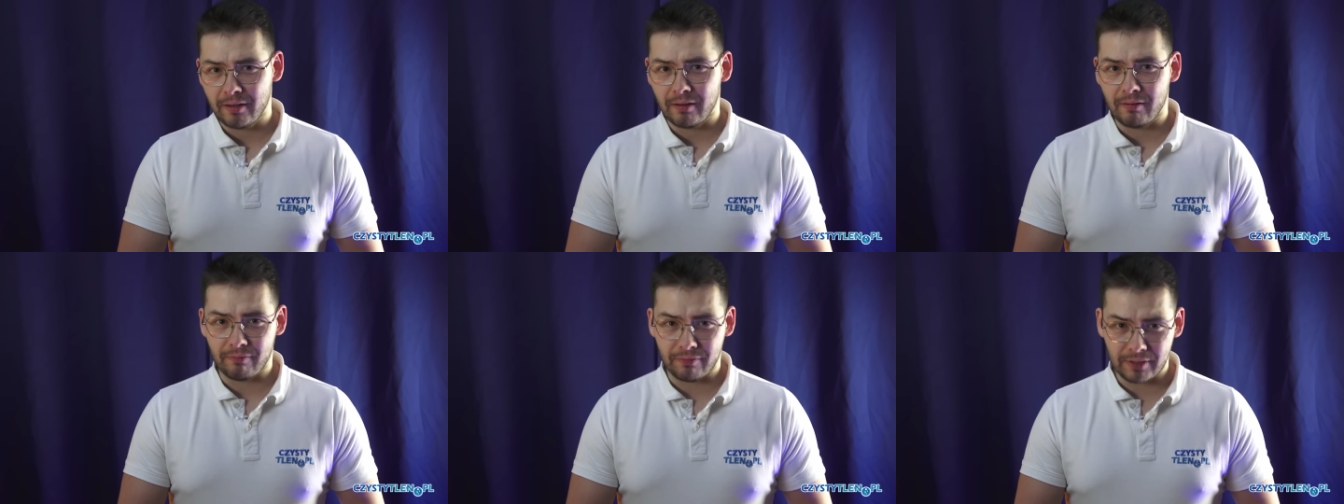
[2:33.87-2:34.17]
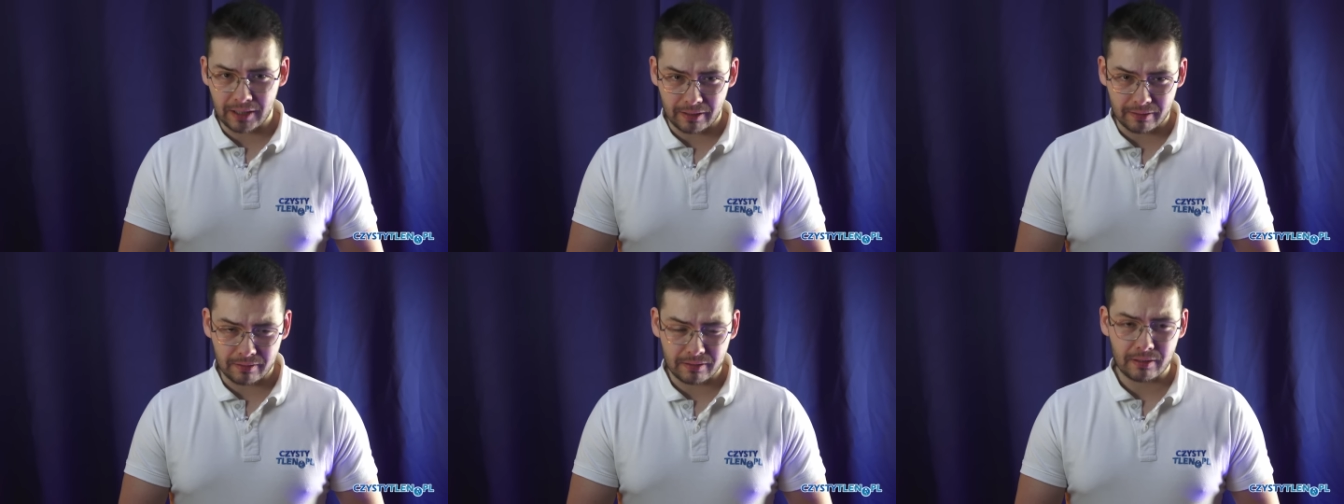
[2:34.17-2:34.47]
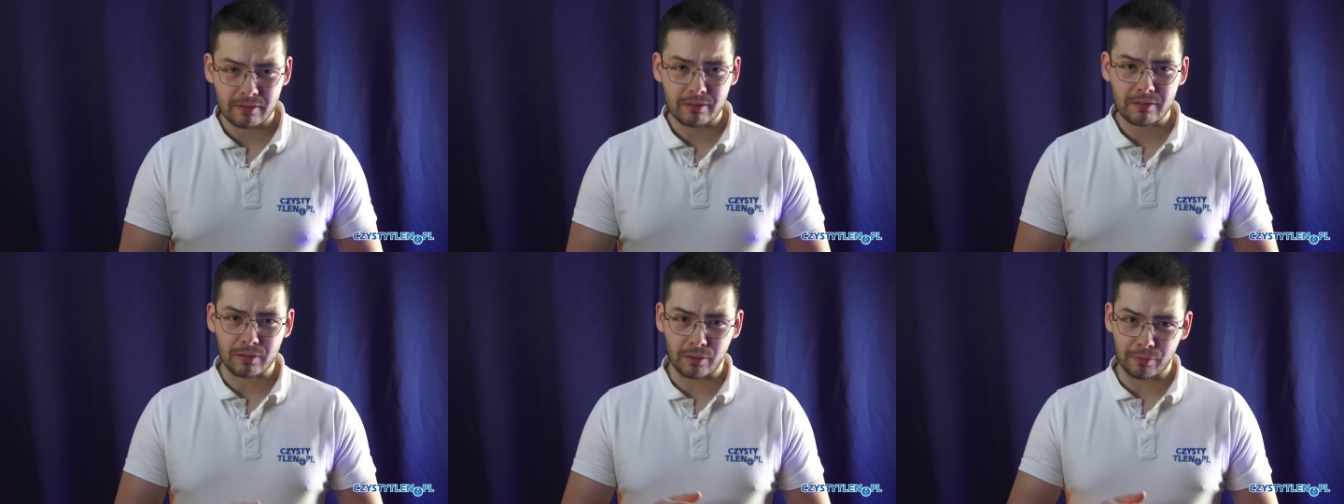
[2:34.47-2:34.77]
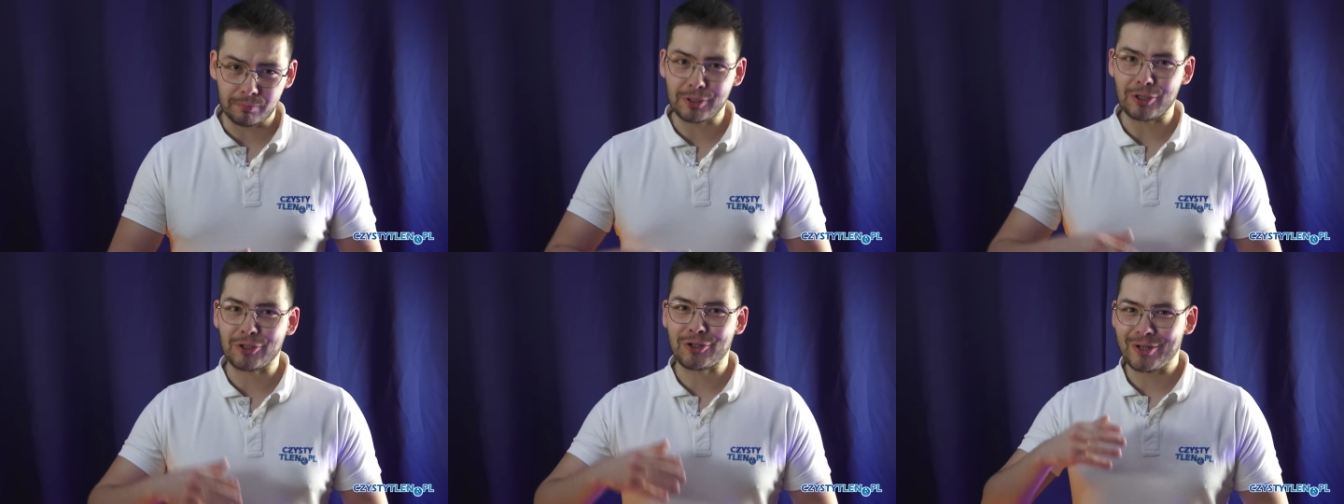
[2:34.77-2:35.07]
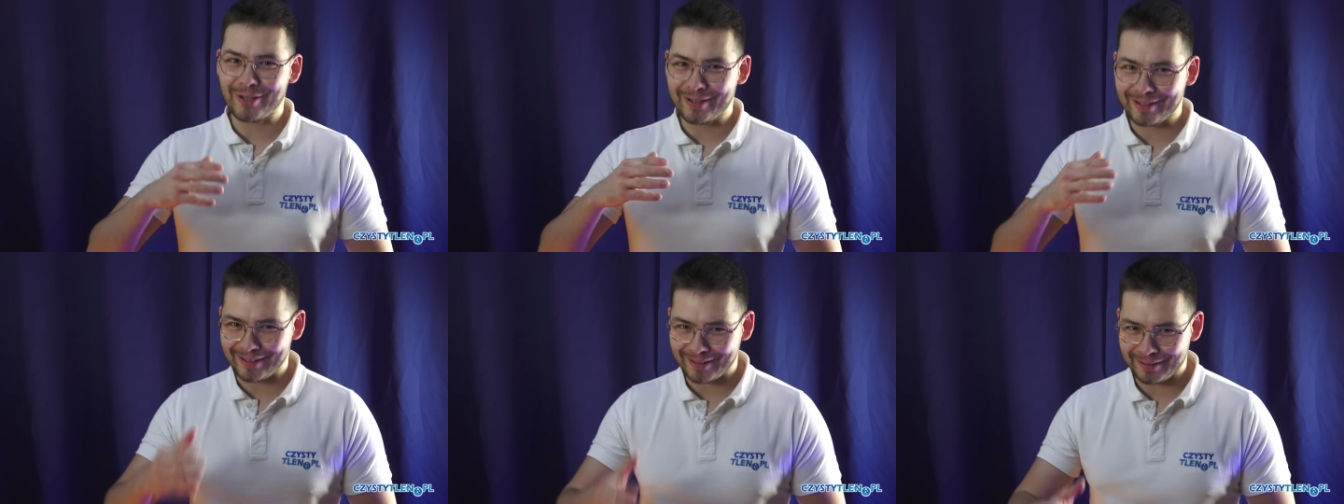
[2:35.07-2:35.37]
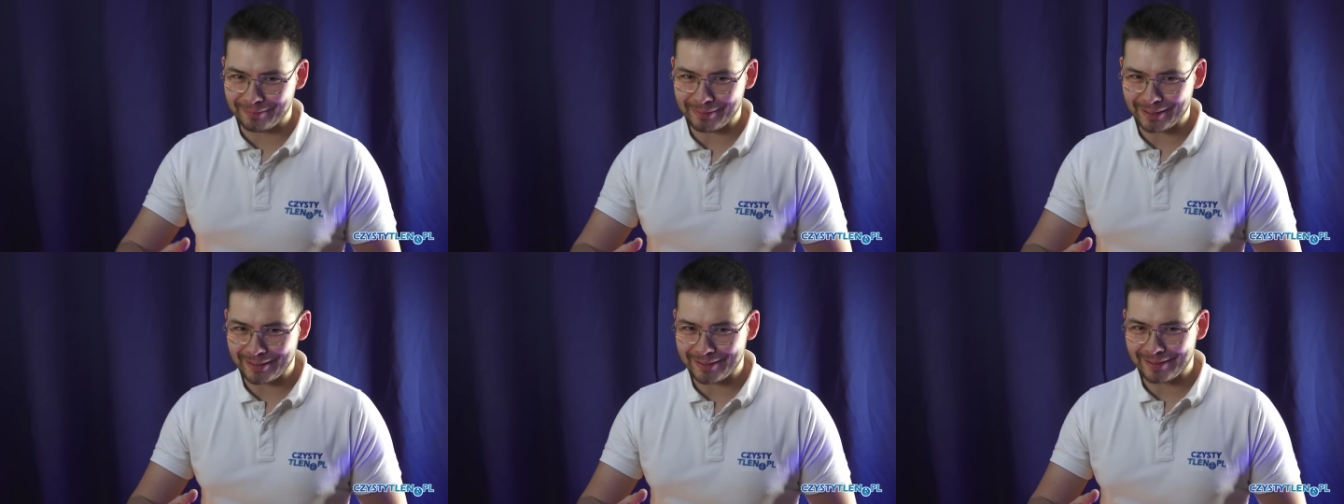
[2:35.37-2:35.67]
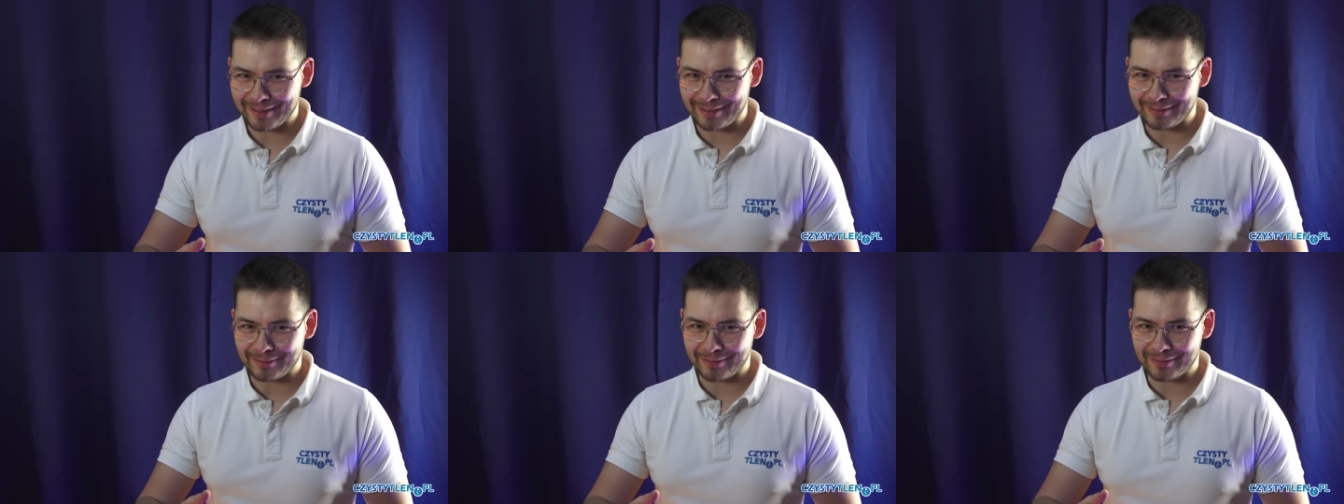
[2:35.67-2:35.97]
Więc są też
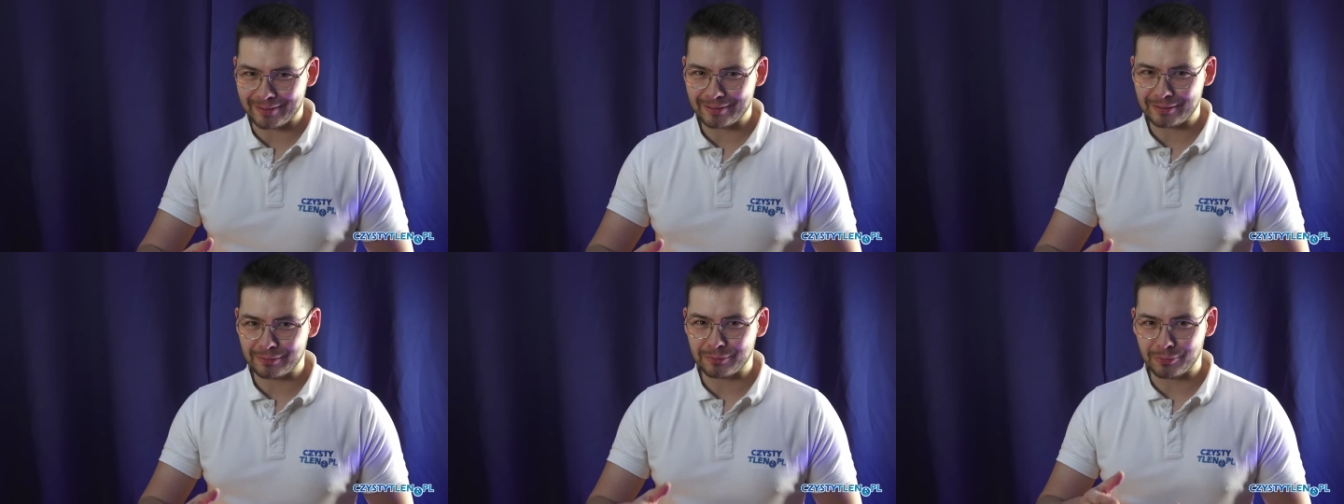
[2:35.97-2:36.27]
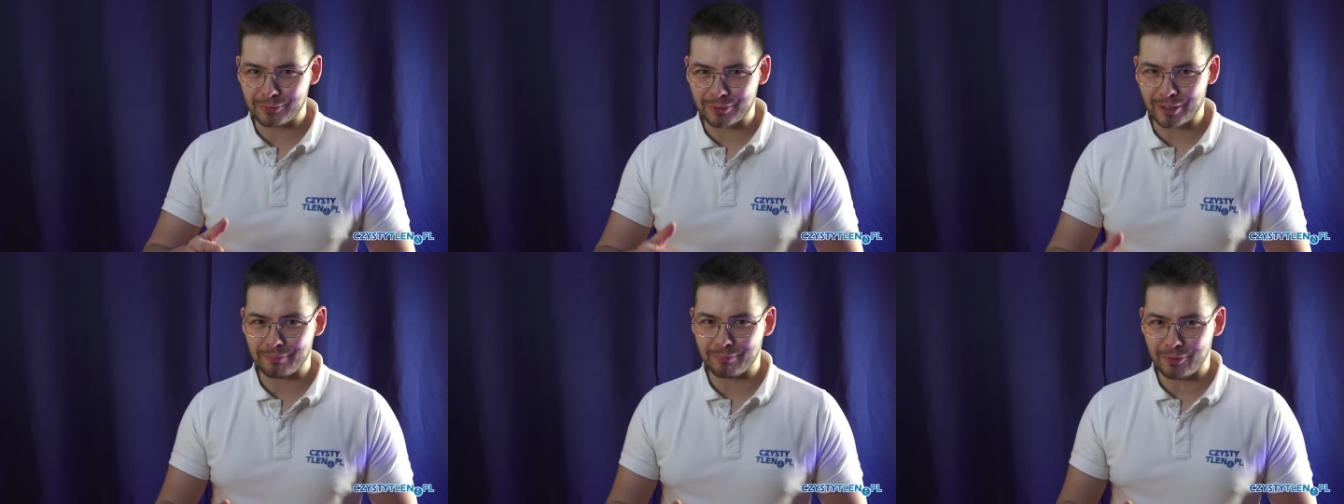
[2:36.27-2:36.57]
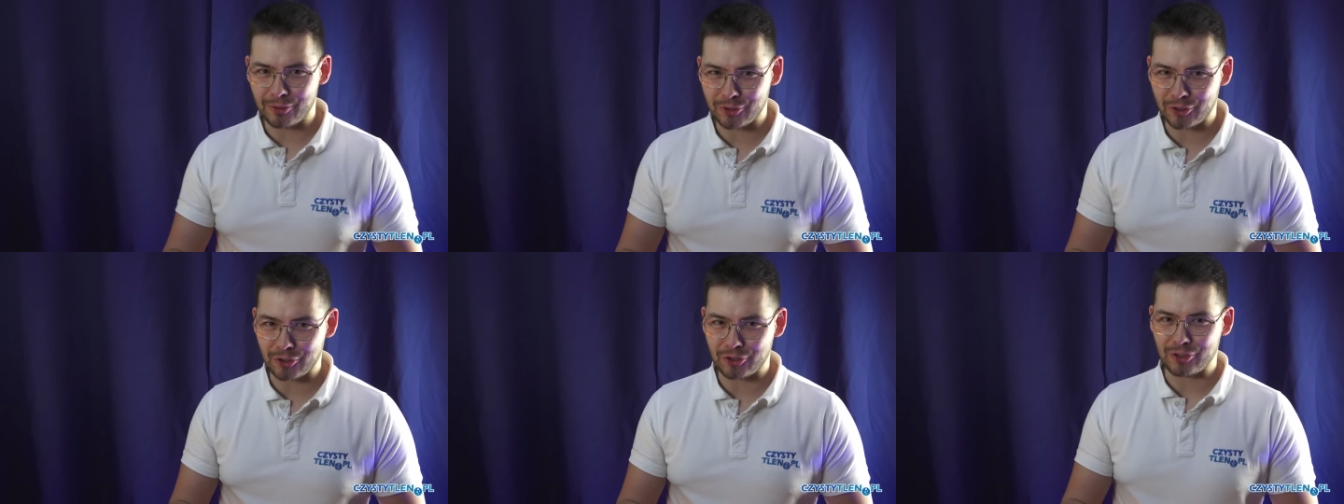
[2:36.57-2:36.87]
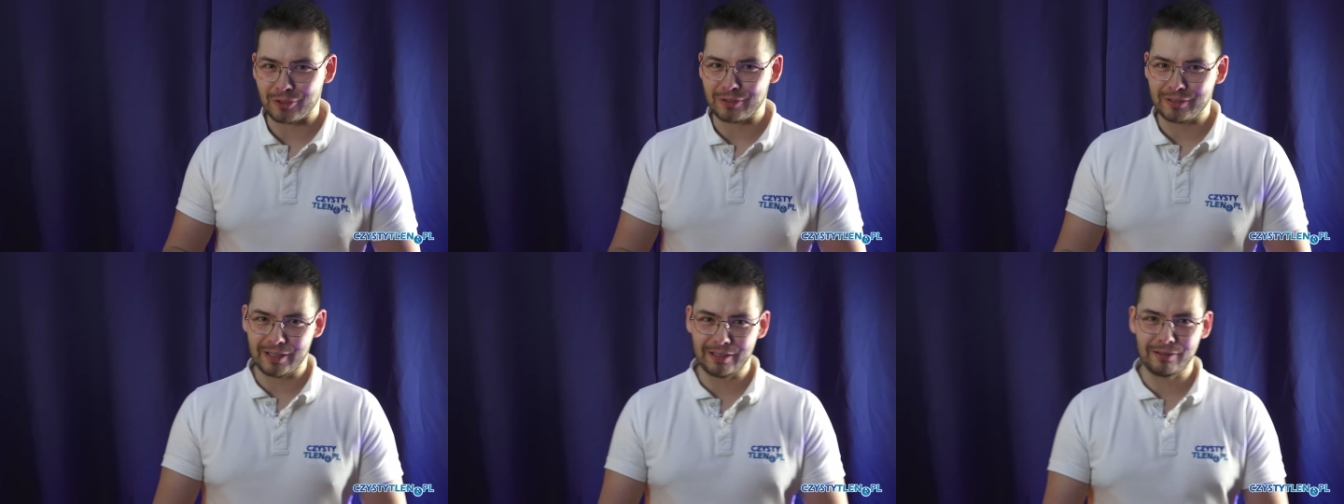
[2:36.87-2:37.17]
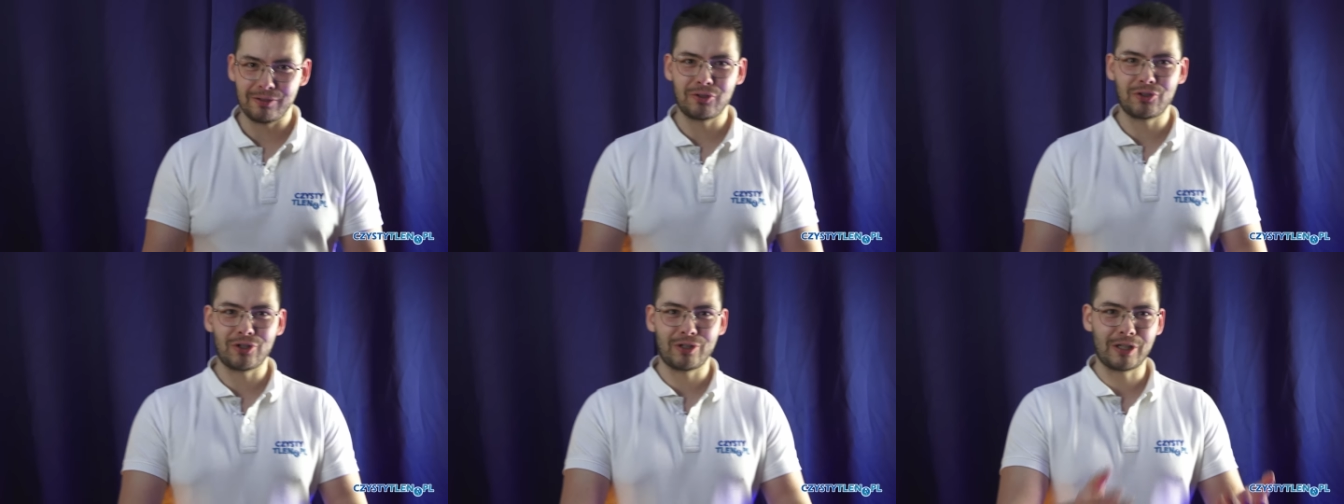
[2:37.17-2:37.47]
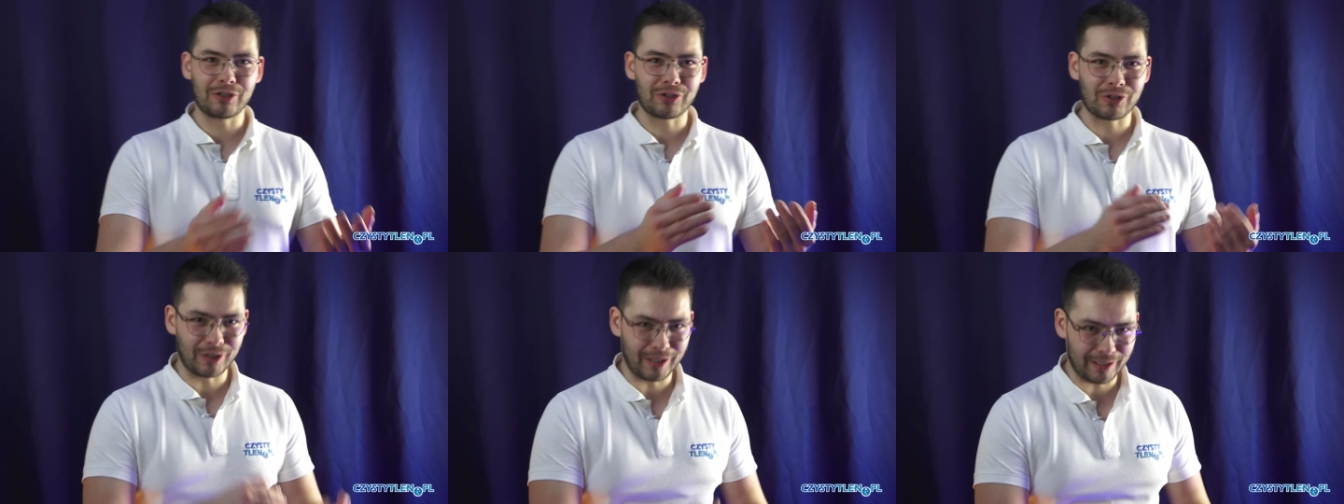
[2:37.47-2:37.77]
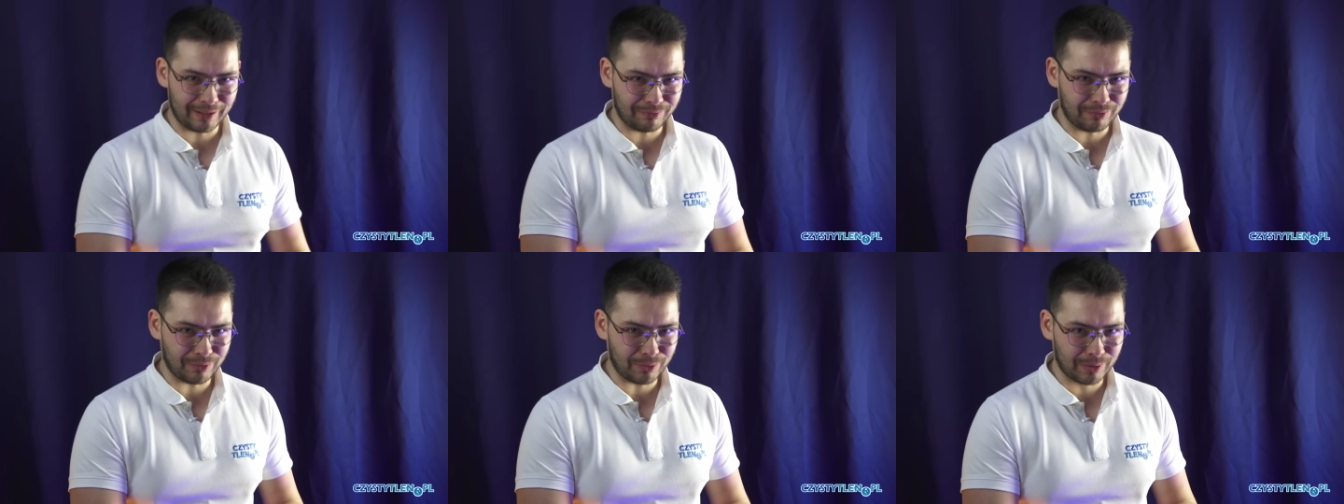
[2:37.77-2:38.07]
klimatyzatory, które możesz nie dość, że dać
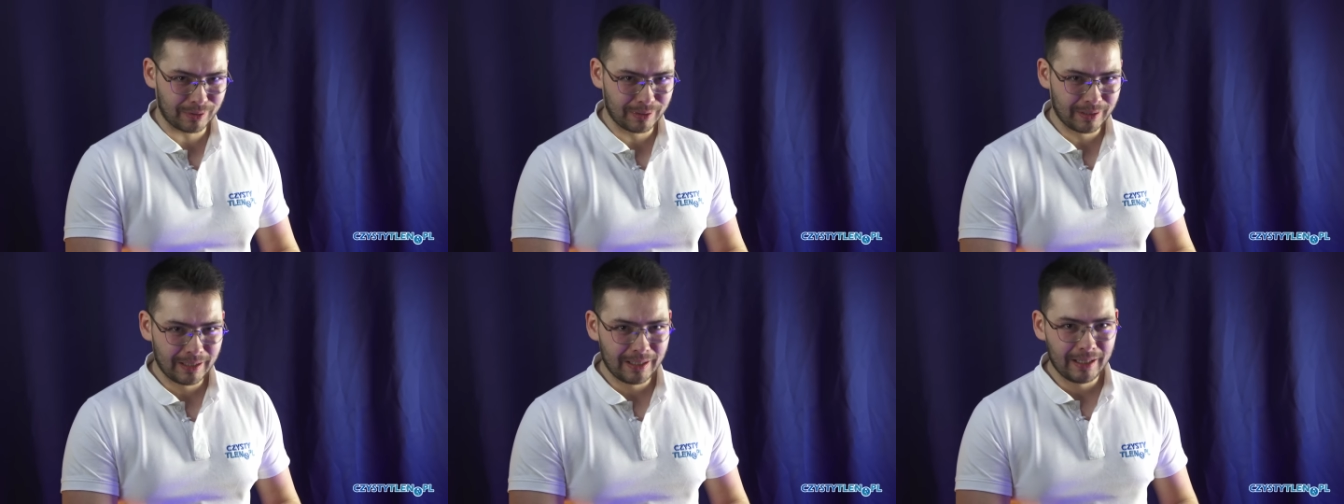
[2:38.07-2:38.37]
na dwór,